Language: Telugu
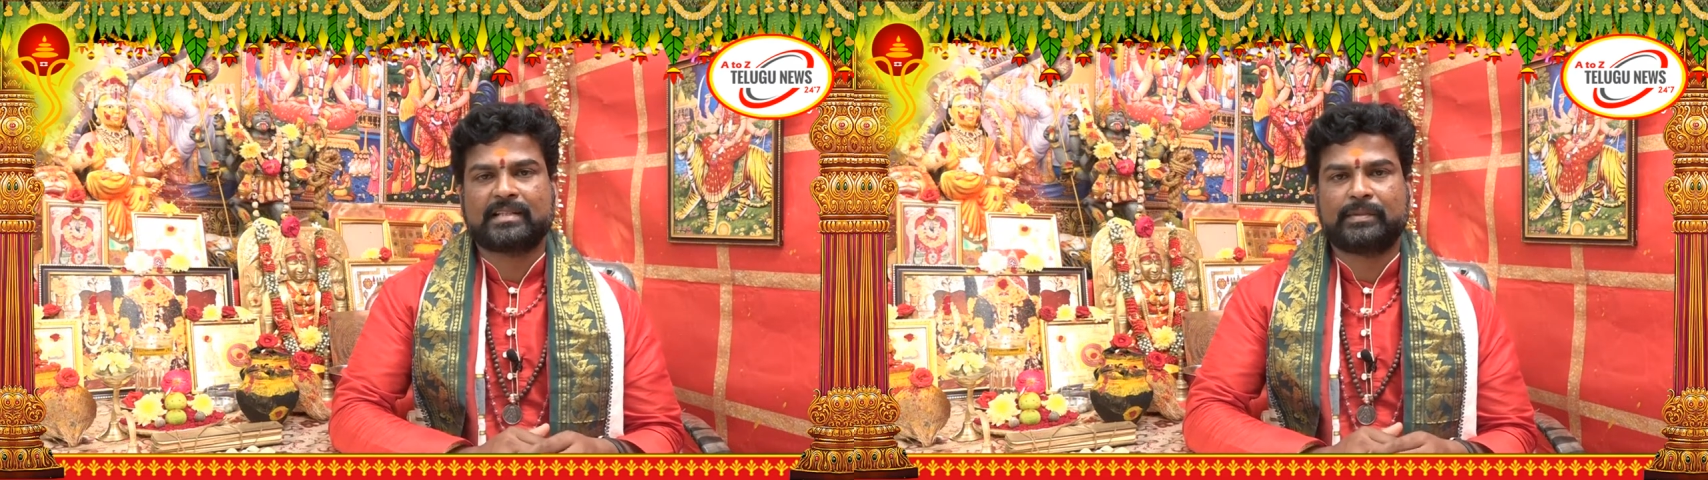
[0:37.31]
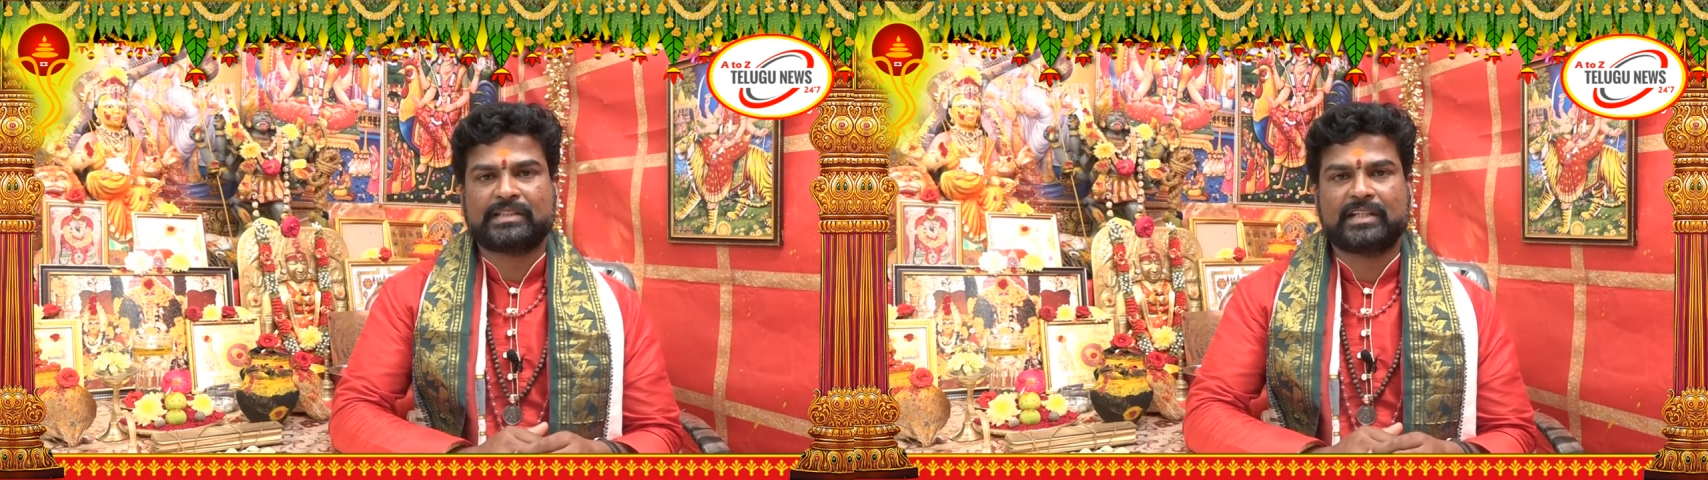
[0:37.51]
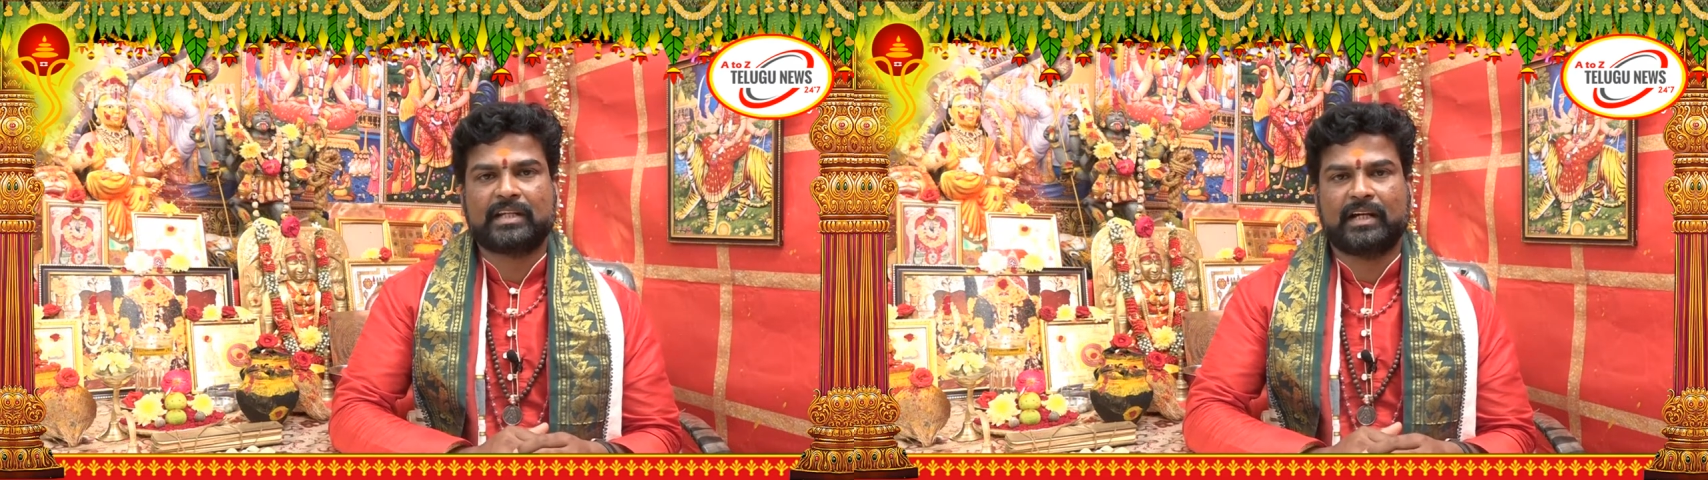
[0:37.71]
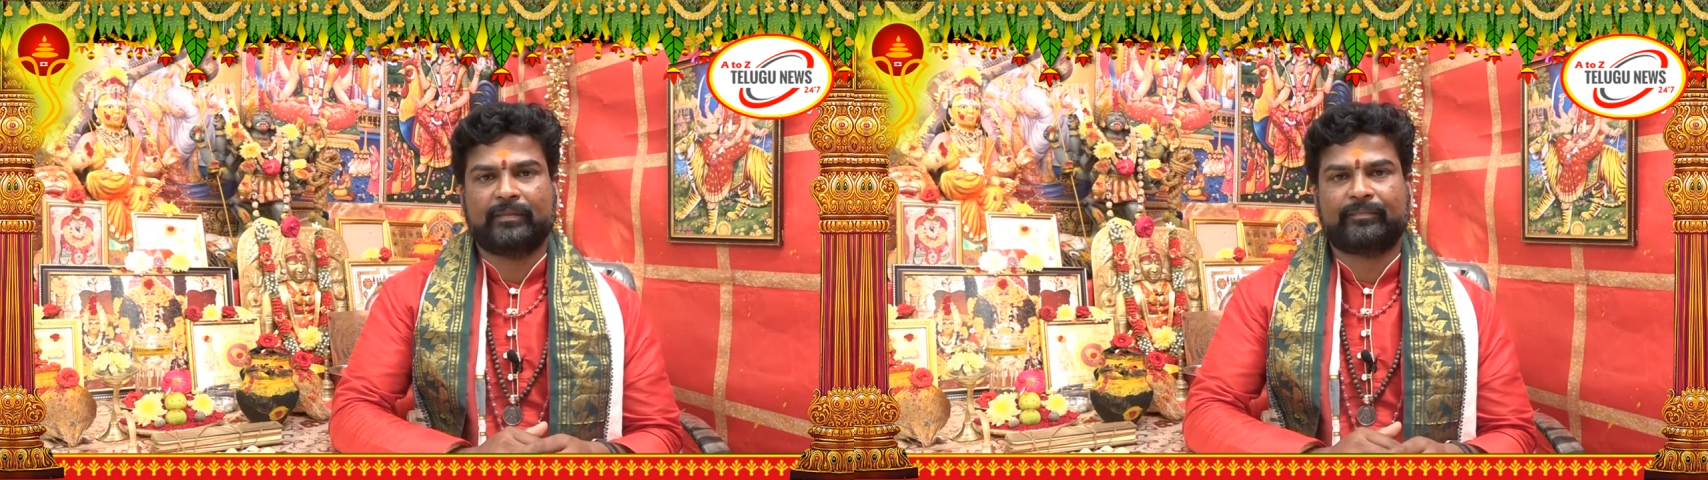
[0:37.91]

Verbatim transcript: సమస్యగా